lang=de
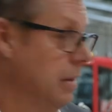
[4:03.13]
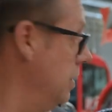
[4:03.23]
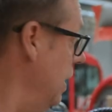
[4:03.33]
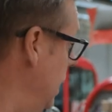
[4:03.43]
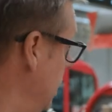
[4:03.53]

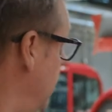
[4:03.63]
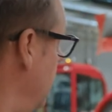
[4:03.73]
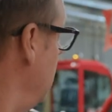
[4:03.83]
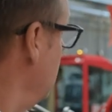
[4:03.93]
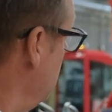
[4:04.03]

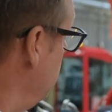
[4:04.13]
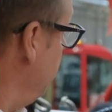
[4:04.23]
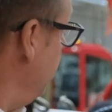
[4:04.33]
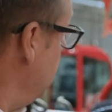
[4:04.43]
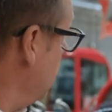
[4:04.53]
Dahinter
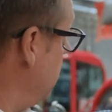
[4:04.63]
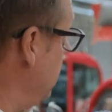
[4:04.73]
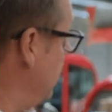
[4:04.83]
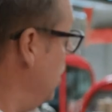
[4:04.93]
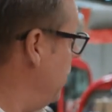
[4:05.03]
befindet
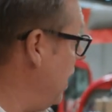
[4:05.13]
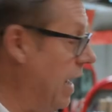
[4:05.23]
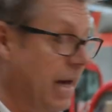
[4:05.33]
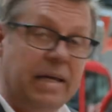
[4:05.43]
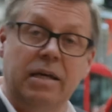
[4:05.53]
sich der
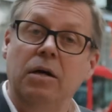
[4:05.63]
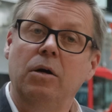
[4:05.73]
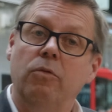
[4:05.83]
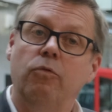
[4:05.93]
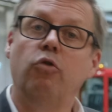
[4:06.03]
Bereich,
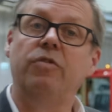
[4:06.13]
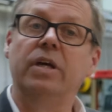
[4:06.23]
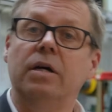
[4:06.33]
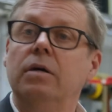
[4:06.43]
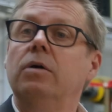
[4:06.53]
wo
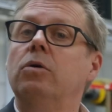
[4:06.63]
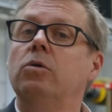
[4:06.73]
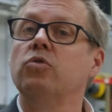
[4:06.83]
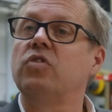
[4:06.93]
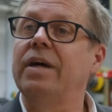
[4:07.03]
wir
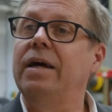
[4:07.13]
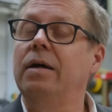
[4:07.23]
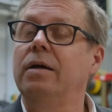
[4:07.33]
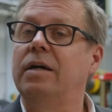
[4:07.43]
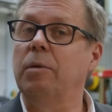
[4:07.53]
unsere
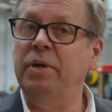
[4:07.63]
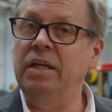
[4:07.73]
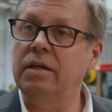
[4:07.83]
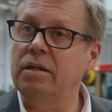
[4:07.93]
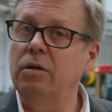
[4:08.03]

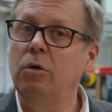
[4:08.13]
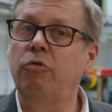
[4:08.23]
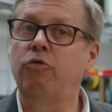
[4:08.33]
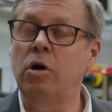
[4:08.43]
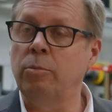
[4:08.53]
Kabinen
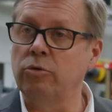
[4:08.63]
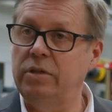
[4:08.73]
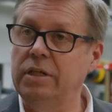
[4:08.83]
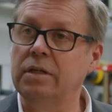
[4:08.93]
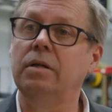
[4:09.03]

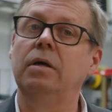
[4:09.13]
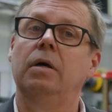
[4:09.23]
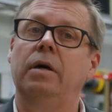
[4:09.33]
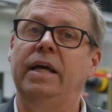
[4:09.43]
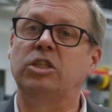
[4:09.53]
vormontieren,
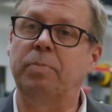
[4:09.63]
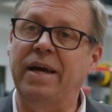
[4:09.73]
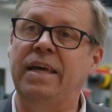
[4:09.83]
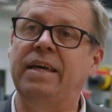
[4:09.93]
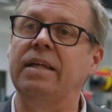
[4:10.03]

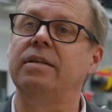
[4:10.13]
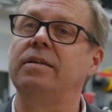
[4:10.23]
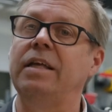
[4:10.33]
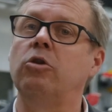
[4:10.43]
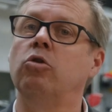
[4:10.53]
entsprechend
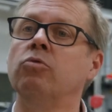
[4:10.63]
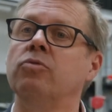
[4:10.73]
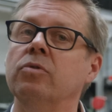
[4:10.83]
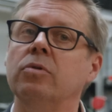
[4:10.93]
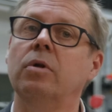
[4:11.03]
den
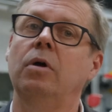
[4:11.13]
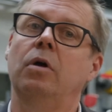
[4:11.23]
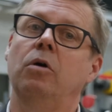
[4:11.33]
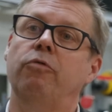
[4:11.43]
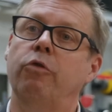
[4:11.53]

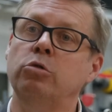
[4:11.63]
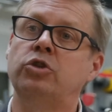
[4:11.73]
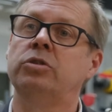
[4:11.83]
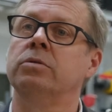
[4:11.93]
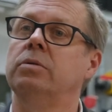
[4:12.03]

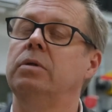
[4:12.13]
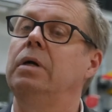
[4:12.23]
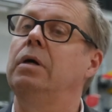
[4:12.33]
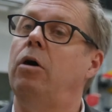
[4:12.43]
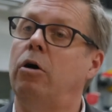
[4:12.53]
Kundenwünschen
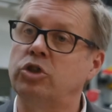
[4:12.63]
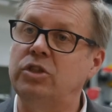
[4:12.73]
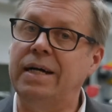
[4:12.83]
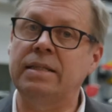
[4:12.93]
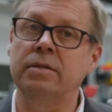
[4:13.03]

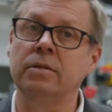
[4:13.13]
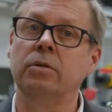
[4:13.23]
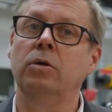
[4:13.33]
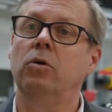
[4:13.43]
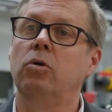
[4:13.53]
ausstatten
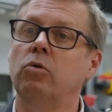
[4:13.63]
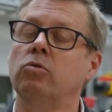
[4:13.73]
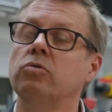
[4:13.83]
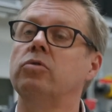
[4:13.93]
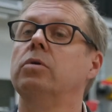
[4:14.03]

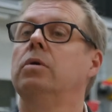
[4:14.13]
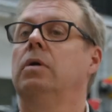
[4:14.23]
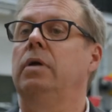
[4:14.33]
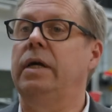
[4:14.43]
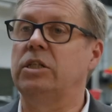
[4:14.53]
und
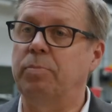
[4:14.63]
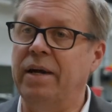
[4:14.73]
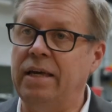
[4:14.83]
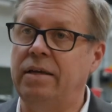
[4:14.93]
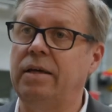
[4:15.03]

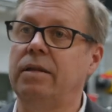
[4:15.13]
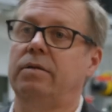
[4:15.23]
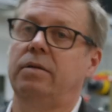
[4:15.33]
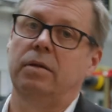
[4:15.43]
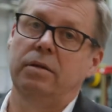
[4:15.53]
entsprechend
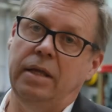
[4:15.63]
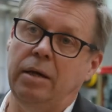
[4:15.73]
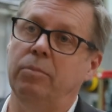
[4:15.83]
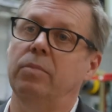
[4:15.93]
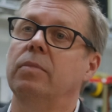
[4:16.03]

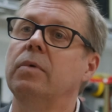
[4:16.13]
dem